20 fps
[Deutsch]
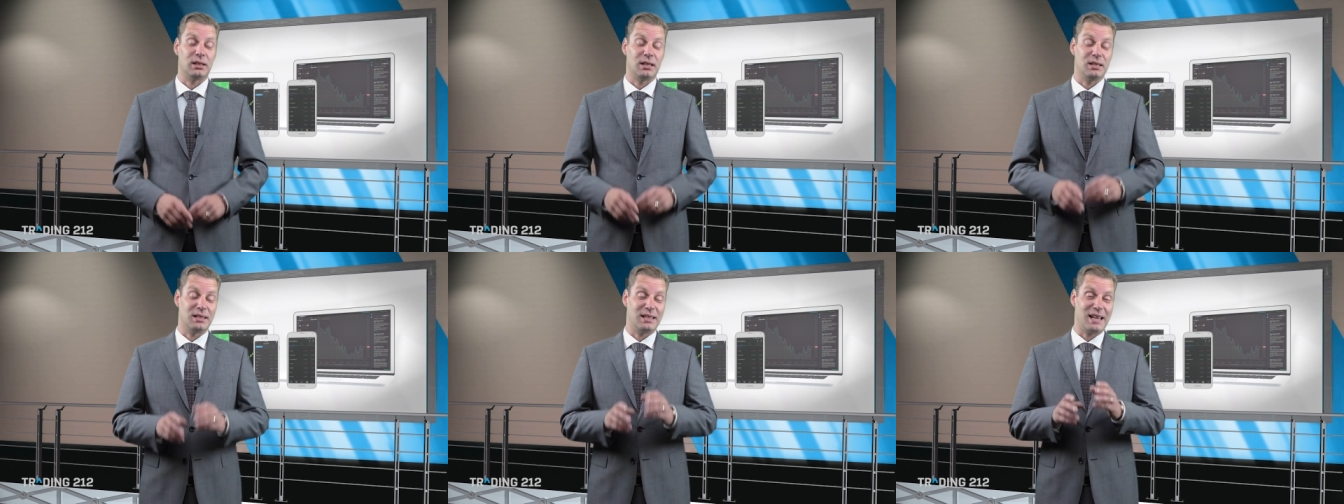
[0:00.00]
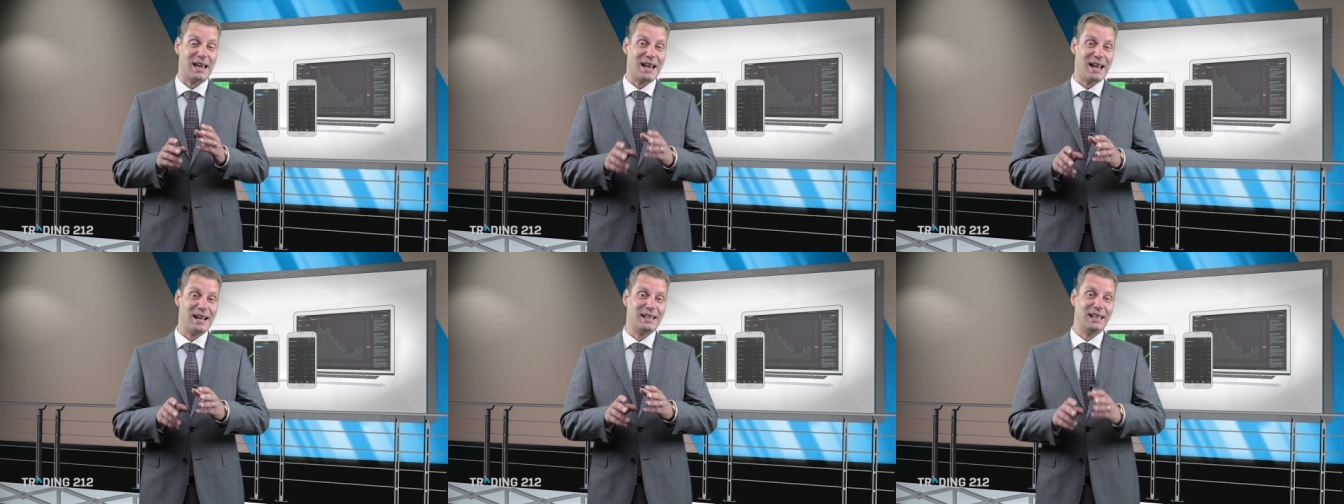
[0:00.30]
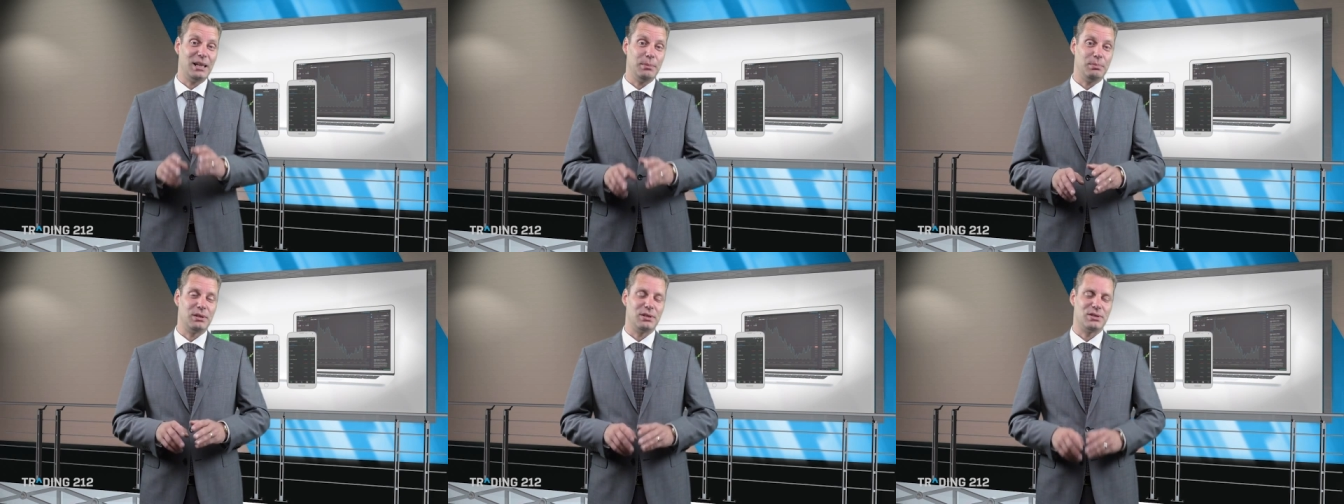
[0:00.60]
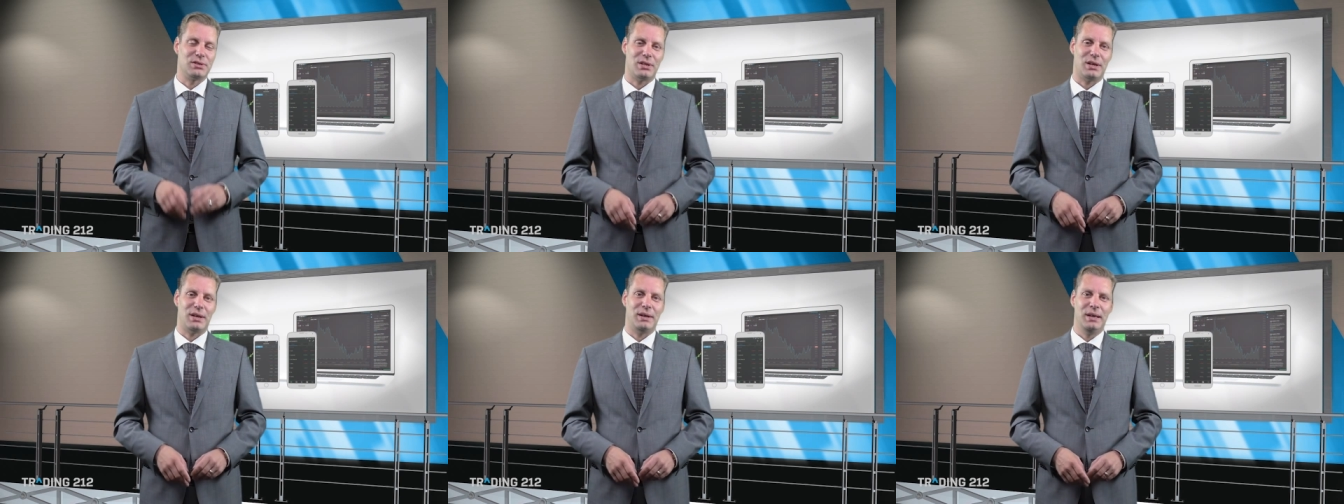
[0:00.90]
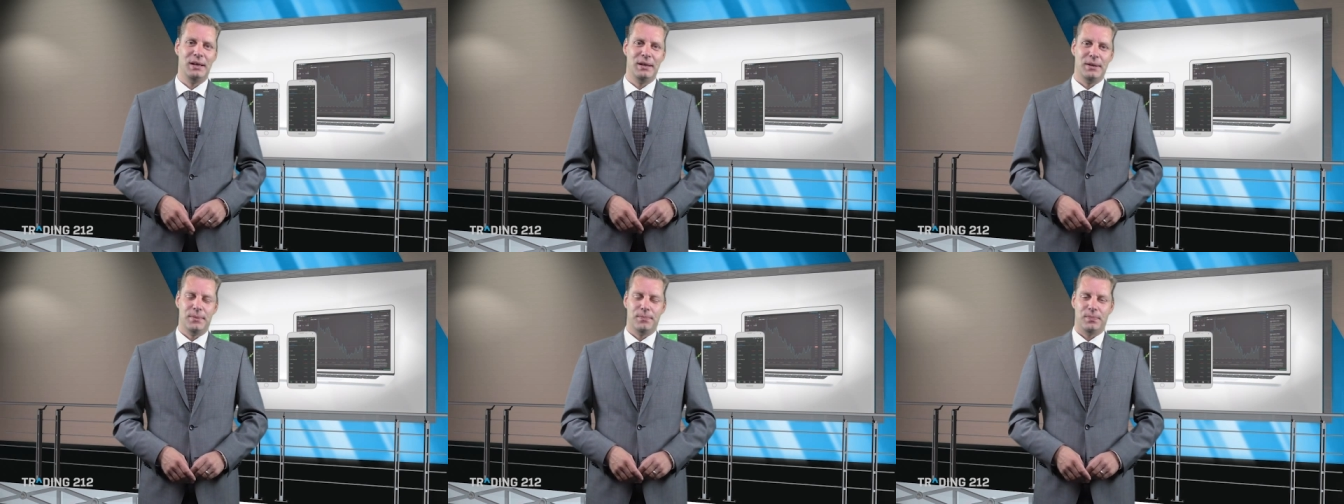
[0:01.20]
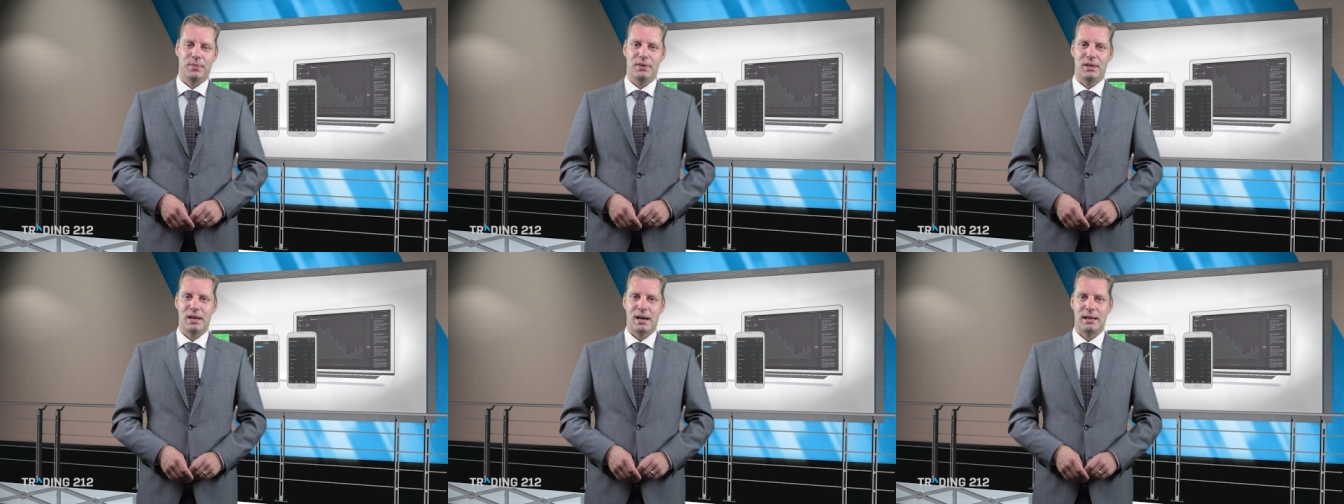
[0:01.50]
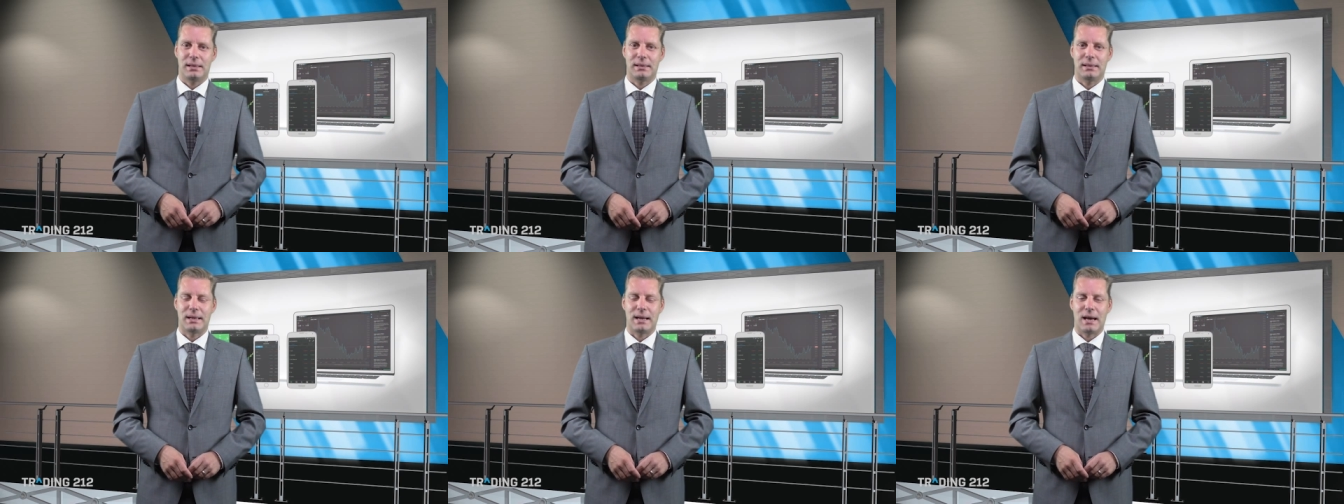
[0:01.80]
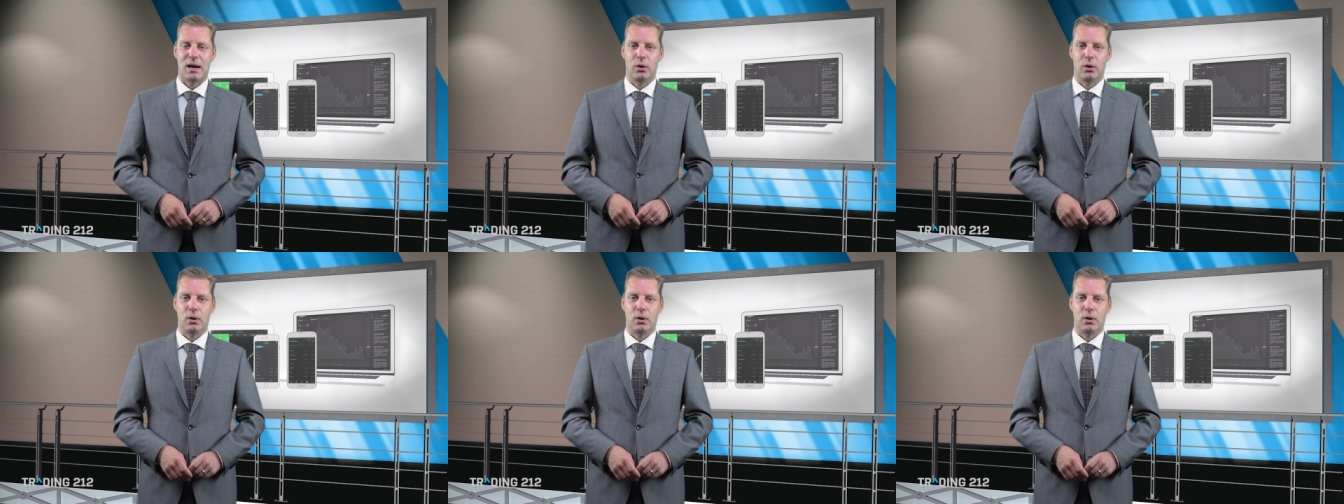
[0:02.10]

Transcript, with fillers: Denn da gibt es dann Daten